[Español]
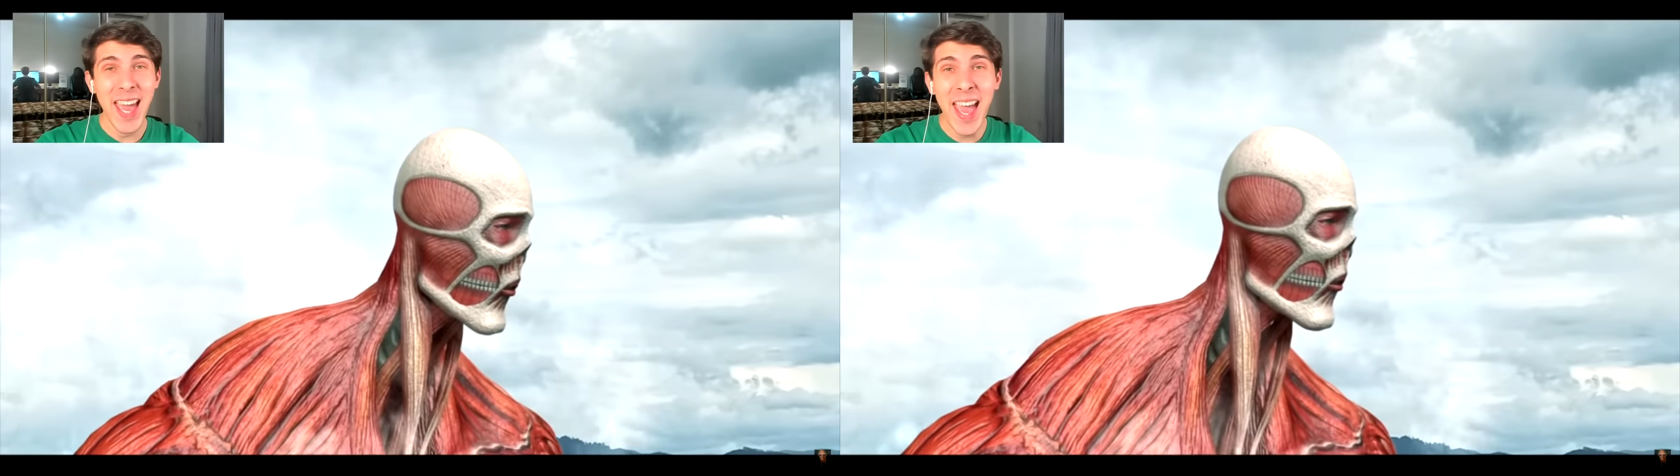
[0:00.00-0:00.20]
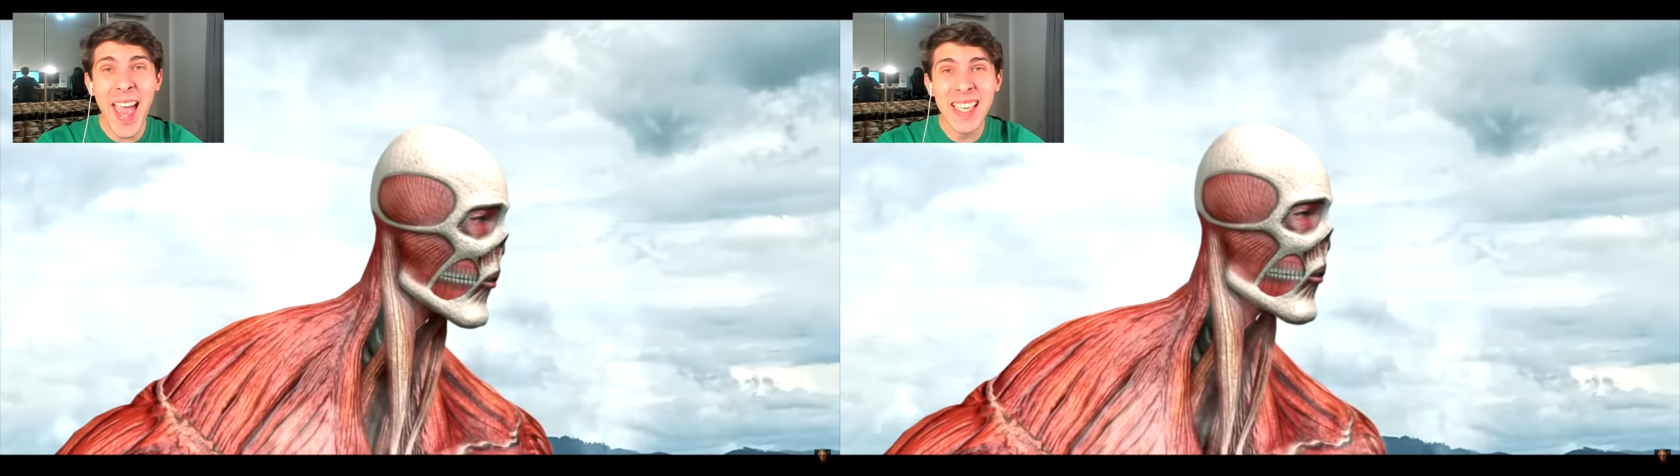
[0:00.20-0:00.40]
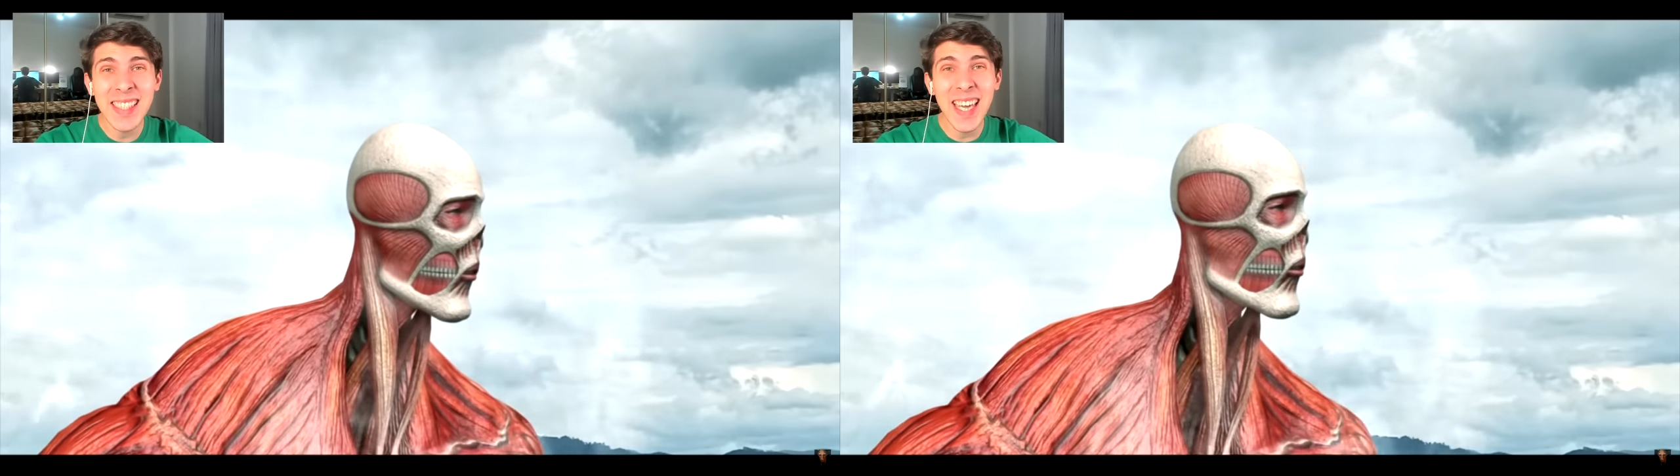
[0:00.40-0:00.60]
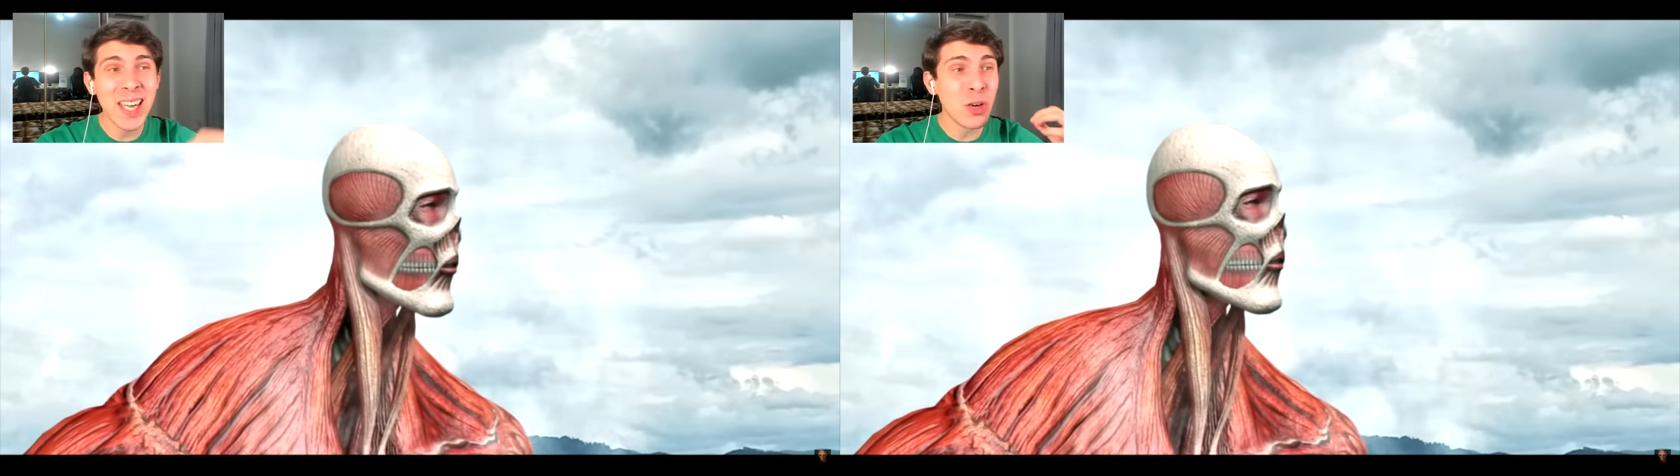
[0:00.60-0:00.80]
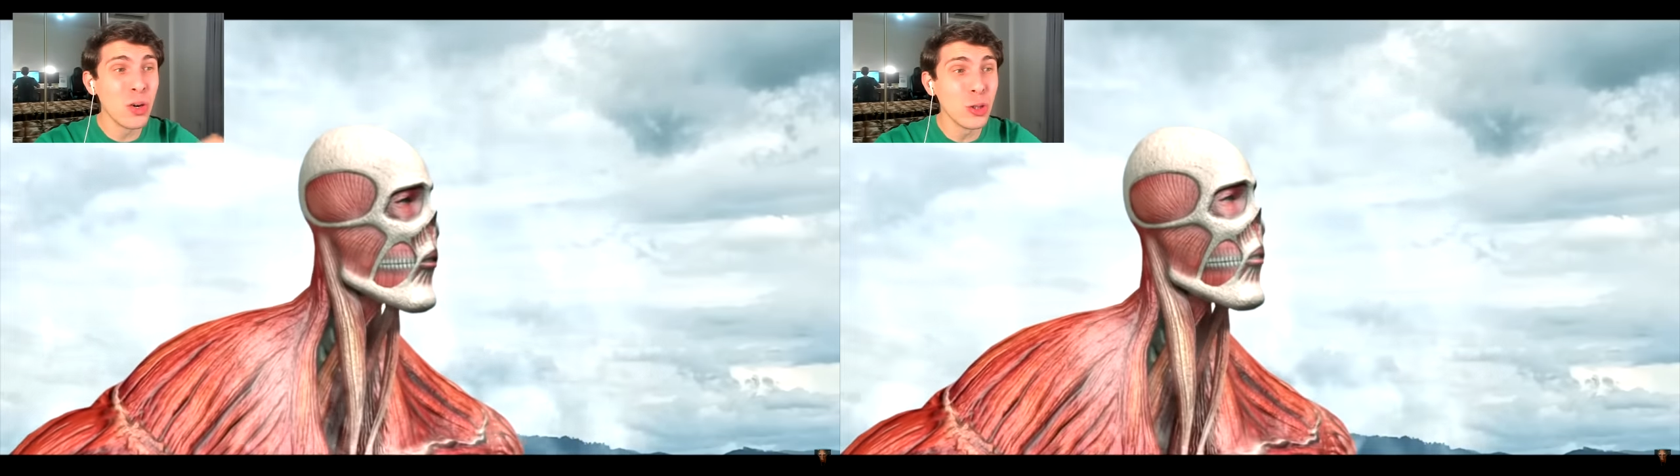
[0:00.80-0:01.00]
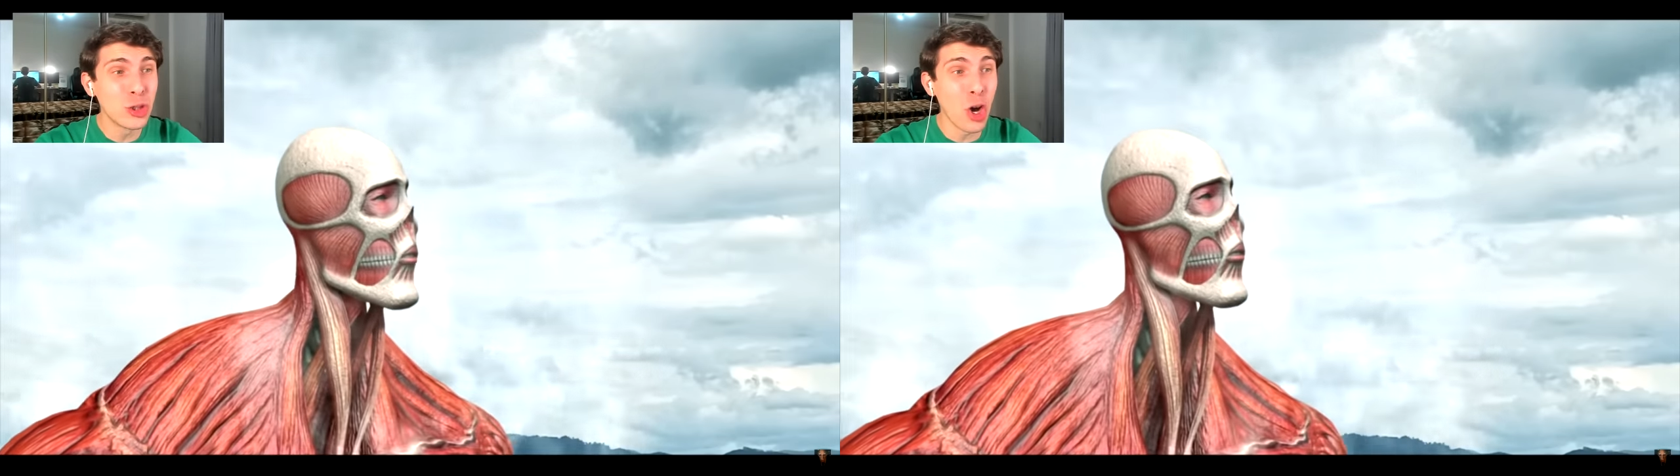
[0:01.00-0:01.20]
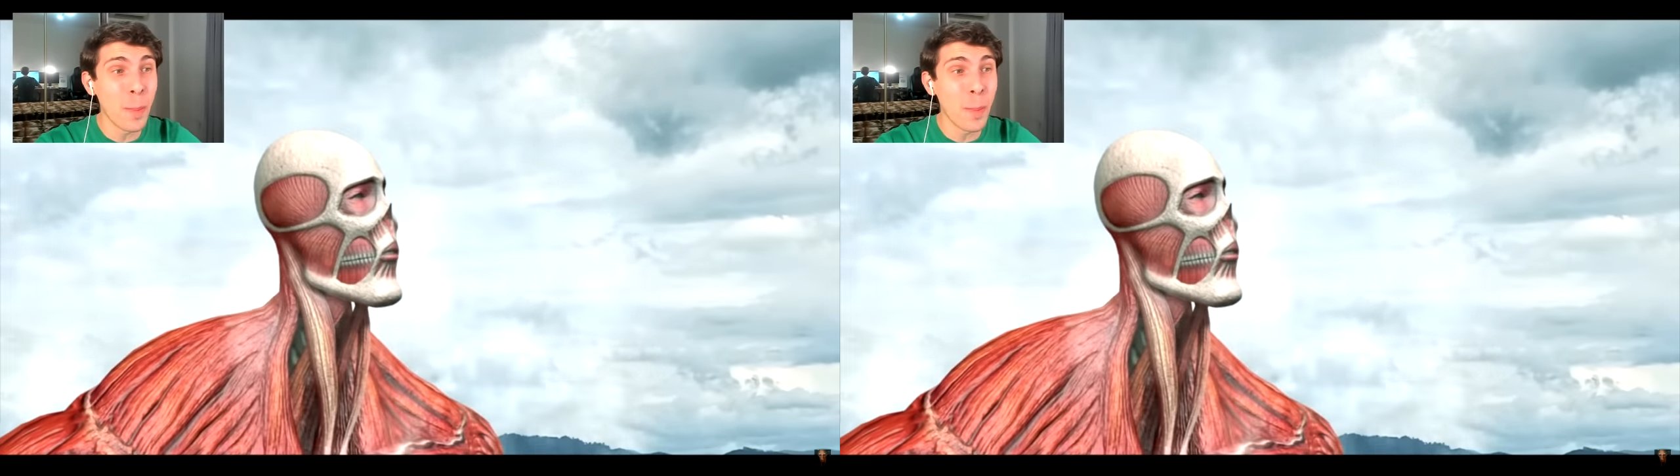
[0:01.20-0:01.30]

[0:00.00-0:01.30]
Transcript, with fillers: es incluso